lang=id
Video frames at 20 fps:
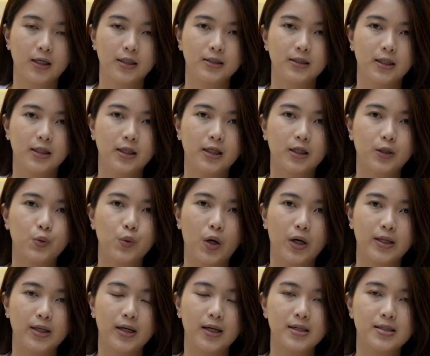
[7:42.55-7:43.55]
Jadi
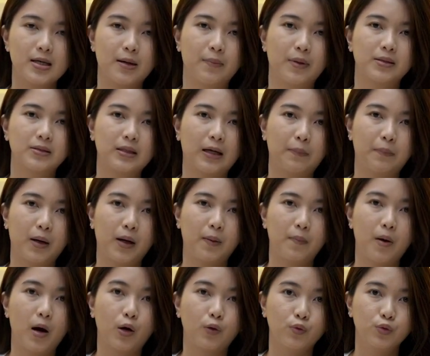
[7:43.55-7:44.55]
keduanya sama-sama
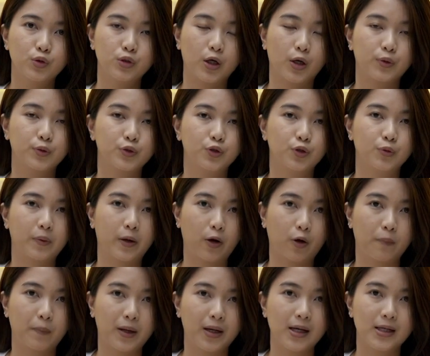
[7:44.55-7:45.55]
bagus, aku cukup
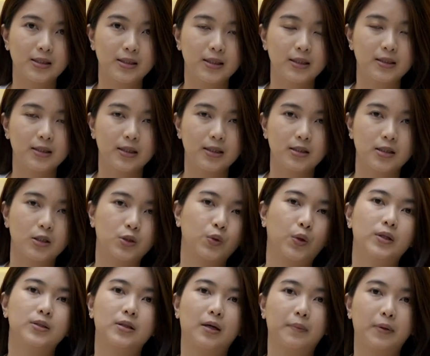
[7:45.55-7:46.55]
rekomendasiin jadi
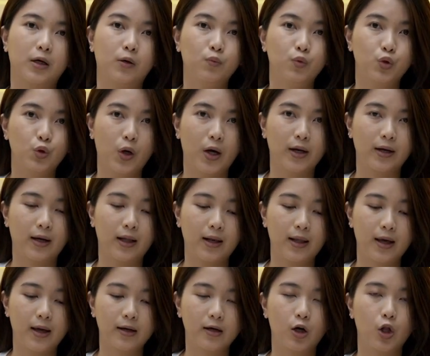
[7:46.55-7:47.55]
sesuai sama kebutuhan
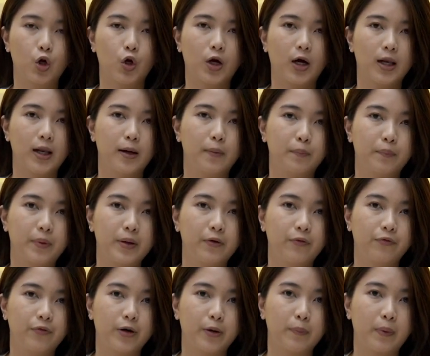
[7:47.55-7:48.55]
kalian. Kalau kalian
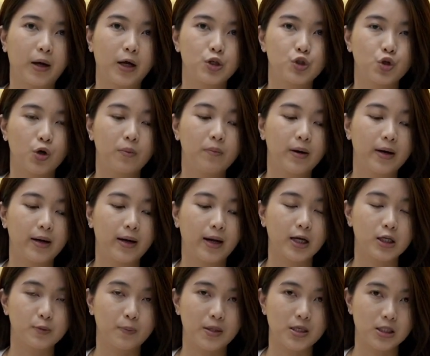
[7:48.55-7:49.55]
prefer pengen coba ini
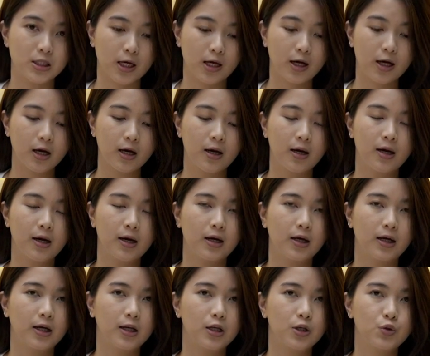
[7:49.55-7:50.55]
SPC,
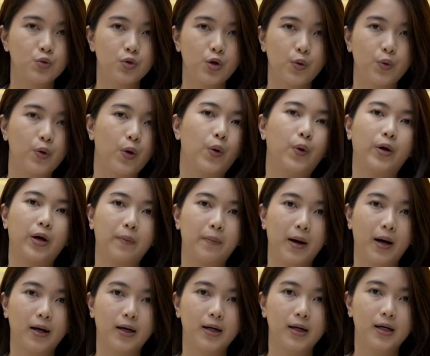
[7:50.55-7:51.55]
ini juga udah oke okay
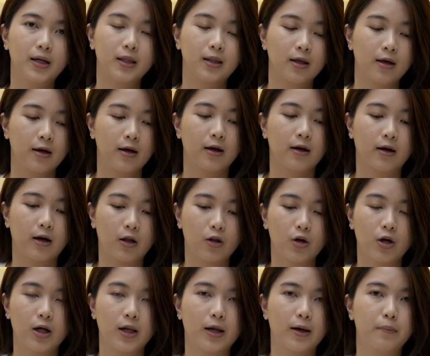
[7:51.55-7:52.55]
banget. Kalau
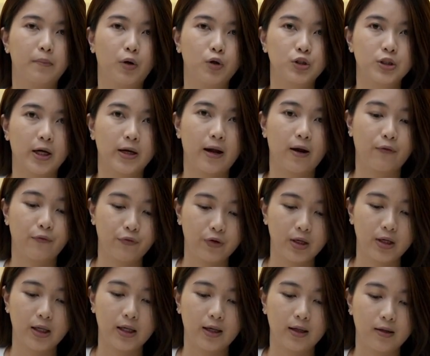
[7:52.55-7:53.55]
kalian mau cari yang
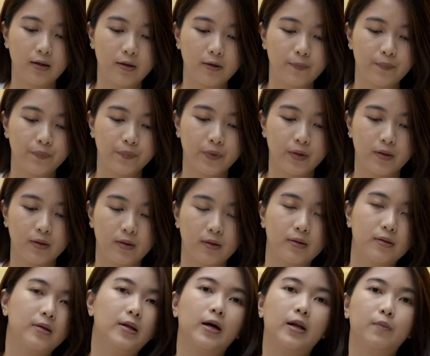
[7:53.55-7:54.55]
vinil,
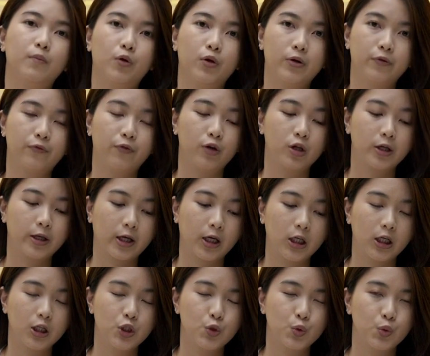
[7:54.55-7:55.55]
dari Modern Flooring
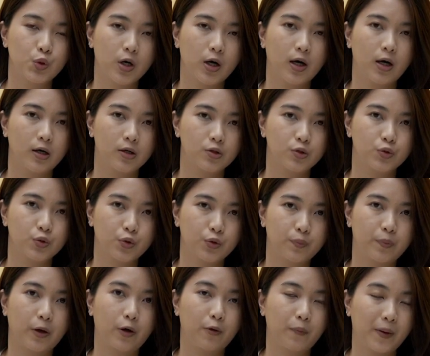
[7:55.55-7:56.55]
ini juga cukup
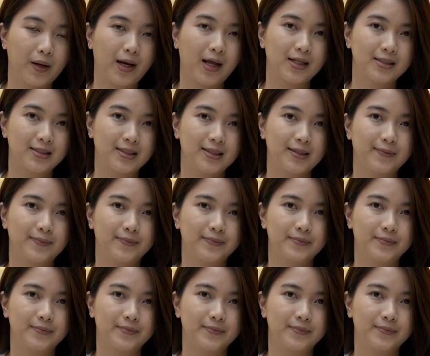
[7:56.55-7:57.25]
rekomendasi.